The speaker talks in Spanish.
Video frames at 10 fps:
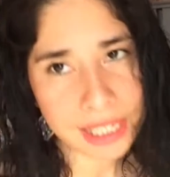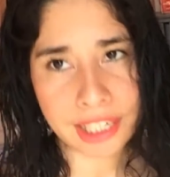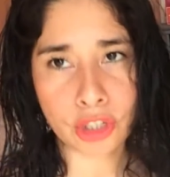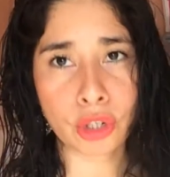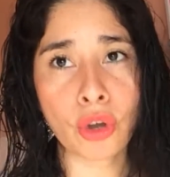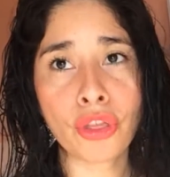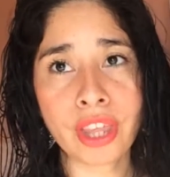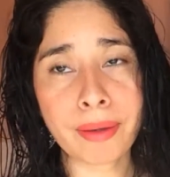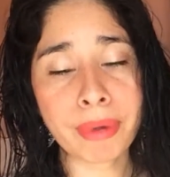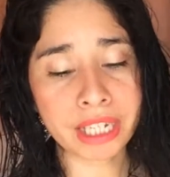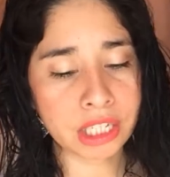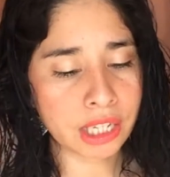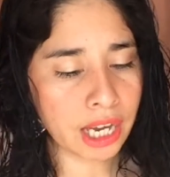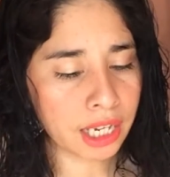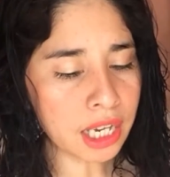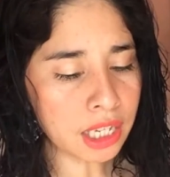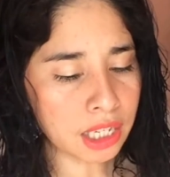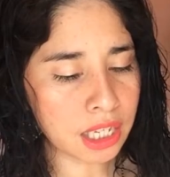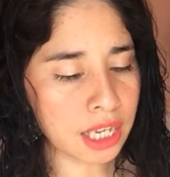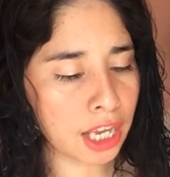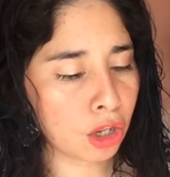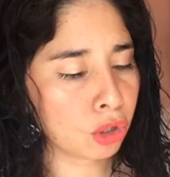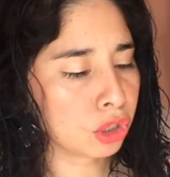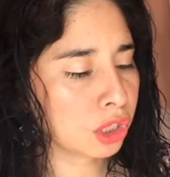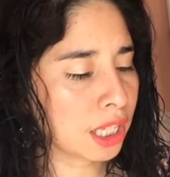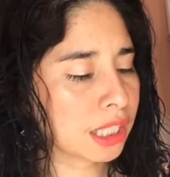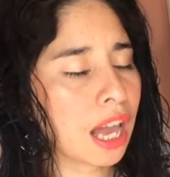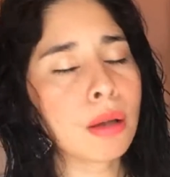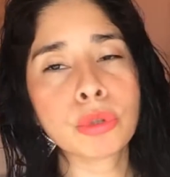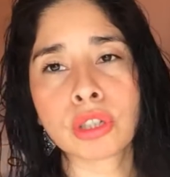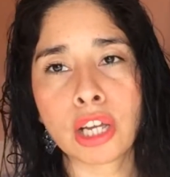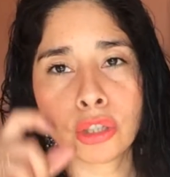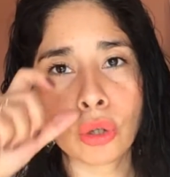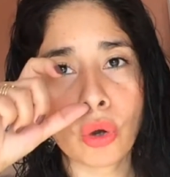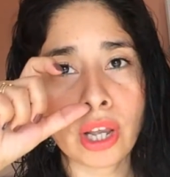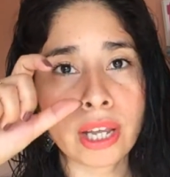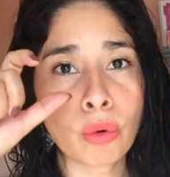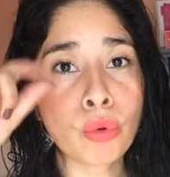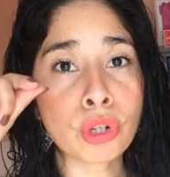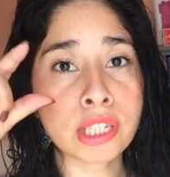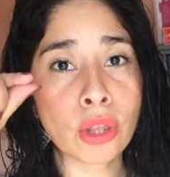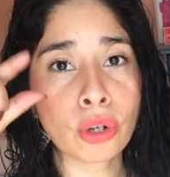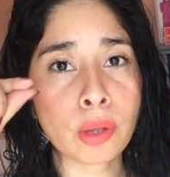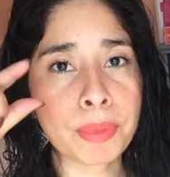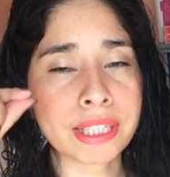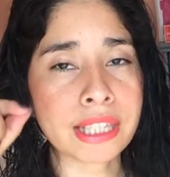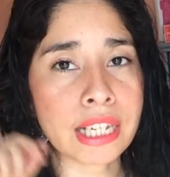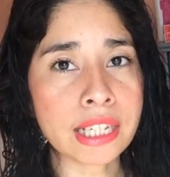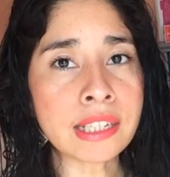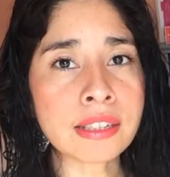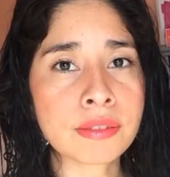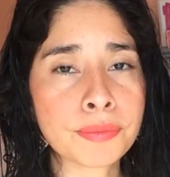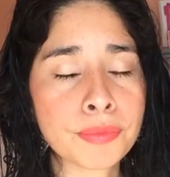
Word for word: la sección de maquillaje y estaba buscando un rizador de pestañas.